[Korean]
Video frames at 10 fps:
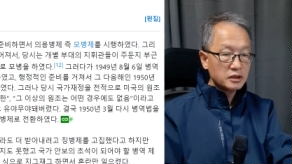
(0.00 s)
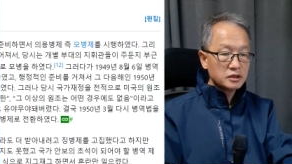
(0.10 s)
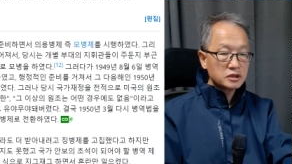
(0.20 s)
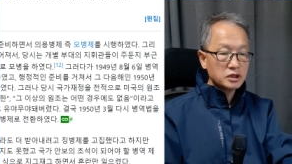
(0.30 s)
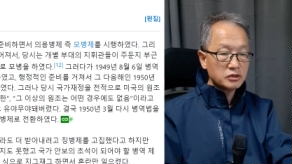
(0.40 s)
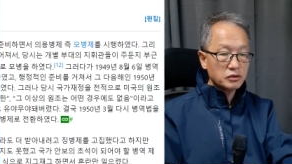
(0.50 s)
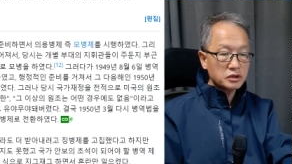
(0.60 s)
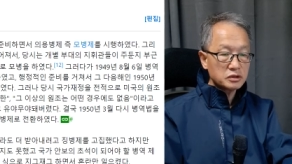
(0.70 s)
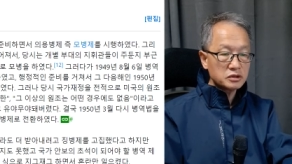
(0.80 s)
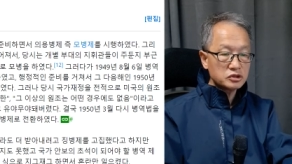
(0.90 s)
그리고
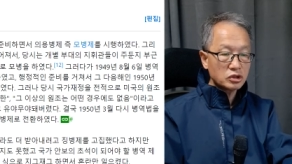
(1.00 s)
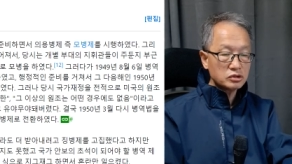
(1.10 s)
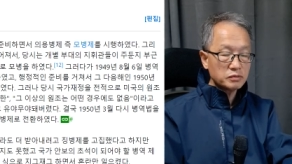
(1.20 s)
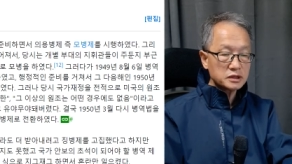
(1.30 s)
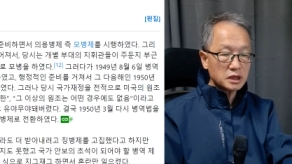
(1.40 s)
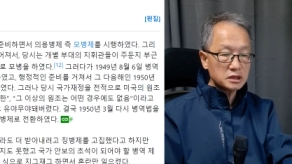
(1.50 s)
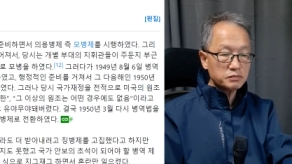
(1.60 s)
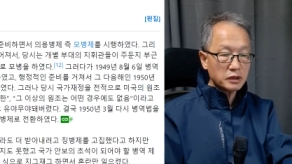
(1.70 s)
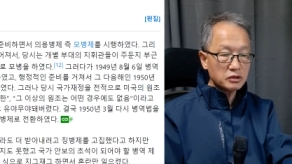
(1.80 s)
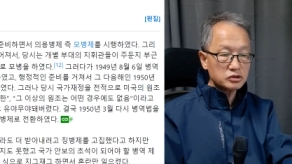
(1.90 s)
이것은
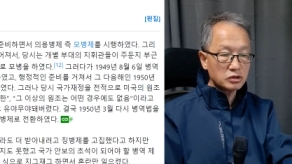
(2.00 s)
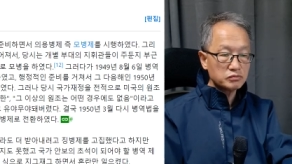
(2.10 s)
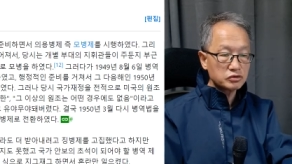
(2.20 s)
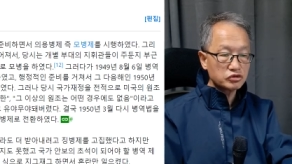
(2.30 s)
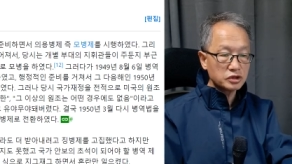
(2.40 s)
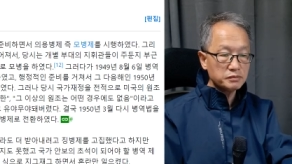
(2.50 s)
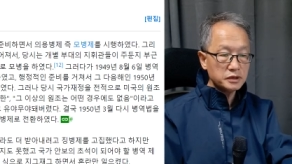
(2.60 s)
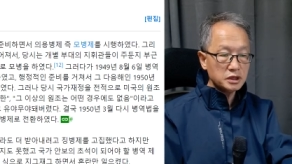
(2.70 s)
1948년 정부 수립